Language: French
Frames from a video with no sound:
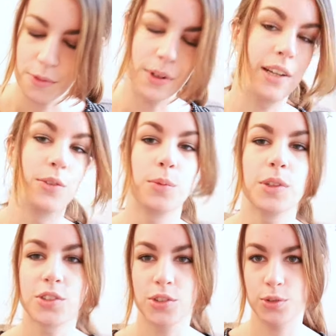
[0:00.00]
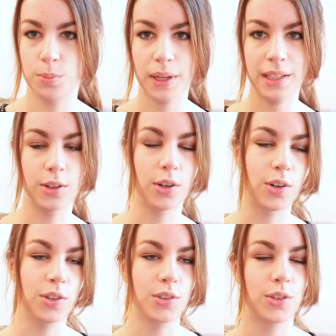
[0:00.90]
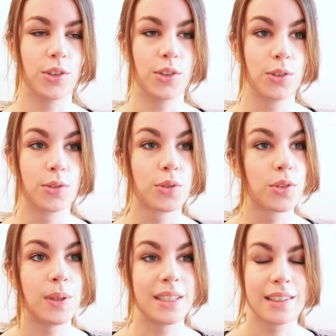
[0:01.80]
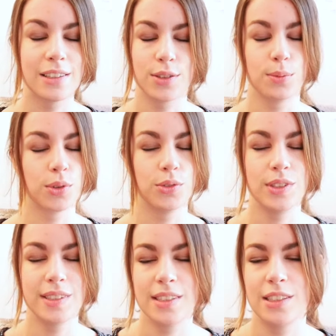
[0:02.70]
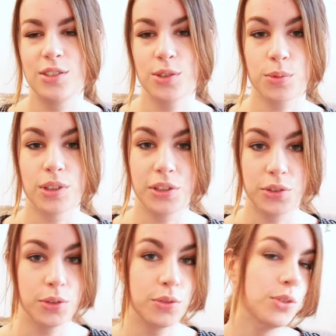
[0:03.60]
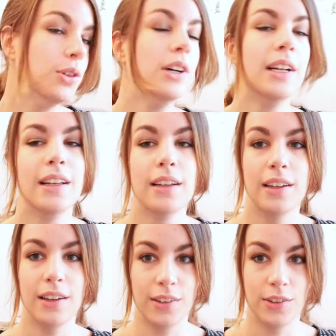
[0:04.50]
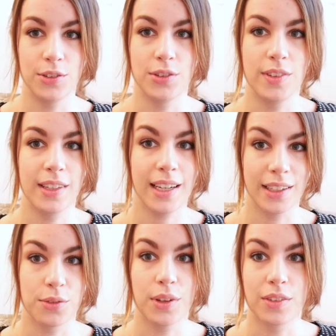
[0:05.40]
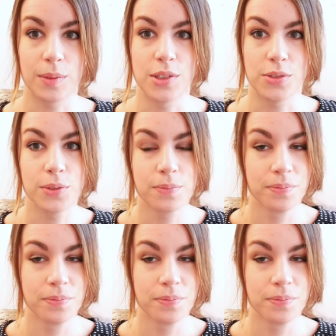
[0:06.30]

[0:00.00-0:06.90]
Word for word: Voilà, donc moi je suis pas une grande consommatrice de produits stylisants pour les cheveux, je ne sais rien faire avec mes cheveux.